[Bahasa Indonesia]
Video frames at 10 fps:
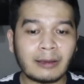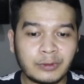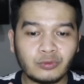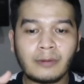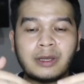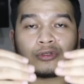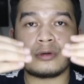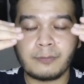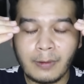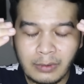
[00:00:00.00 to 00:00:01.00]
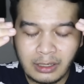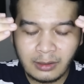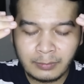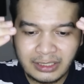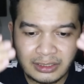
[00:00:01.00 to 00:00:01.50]
tapi udah masuk
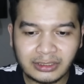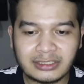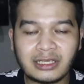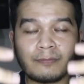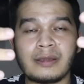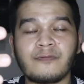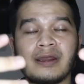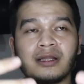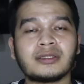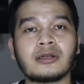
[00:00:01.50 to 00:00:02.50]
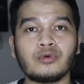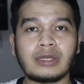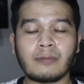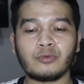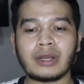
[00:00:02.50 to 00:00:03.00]
eh, middle third sampai final third
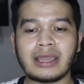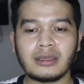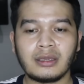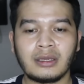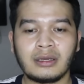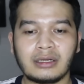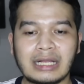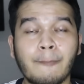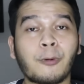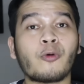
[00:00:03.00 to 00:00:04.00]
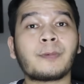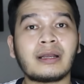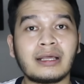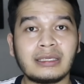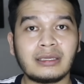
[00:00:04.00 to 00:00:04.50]
udah mulai nggak
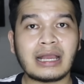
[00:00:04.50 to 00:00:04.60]
proper lagi.